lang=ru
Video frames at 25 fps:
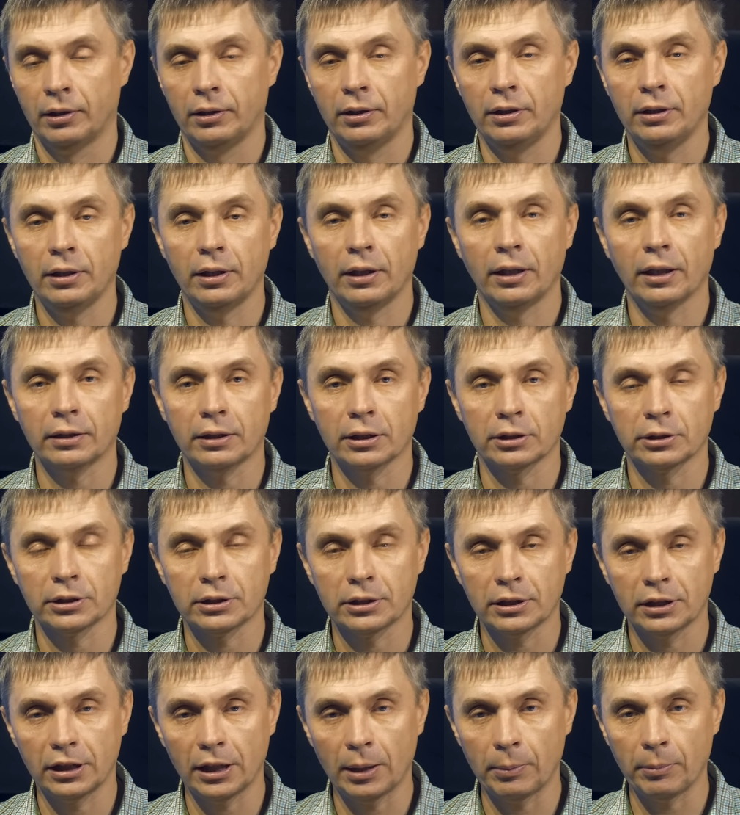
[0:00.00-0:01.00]
И эта же
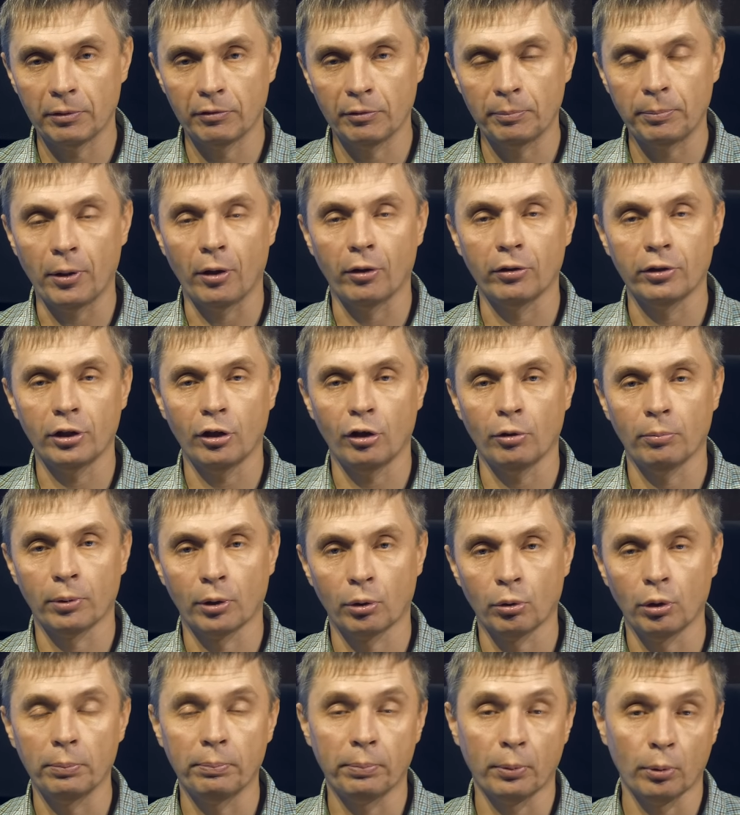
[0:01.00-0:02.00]
схема выполняла
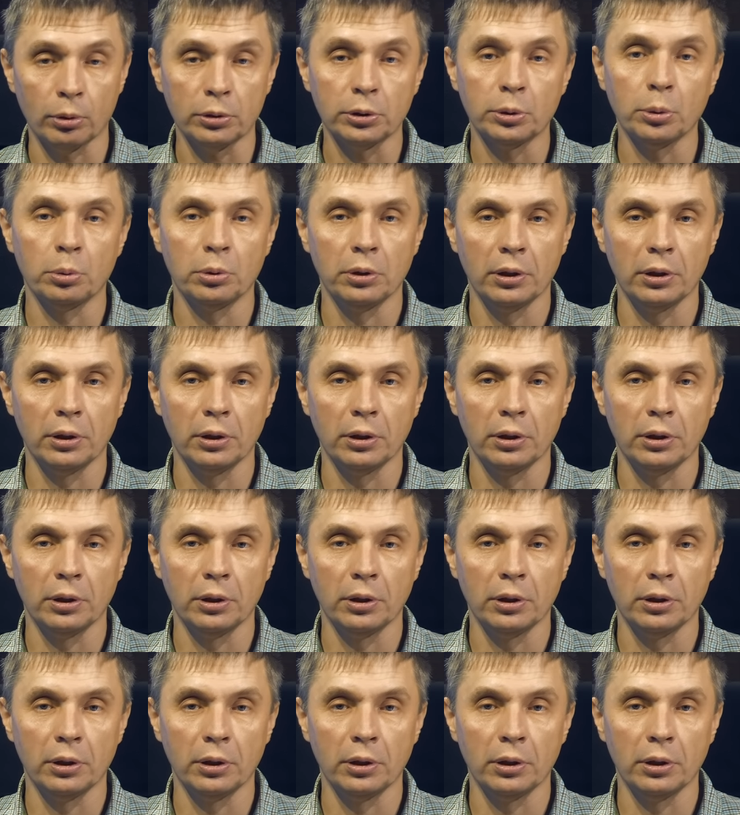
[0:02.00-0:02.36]
бы роль просто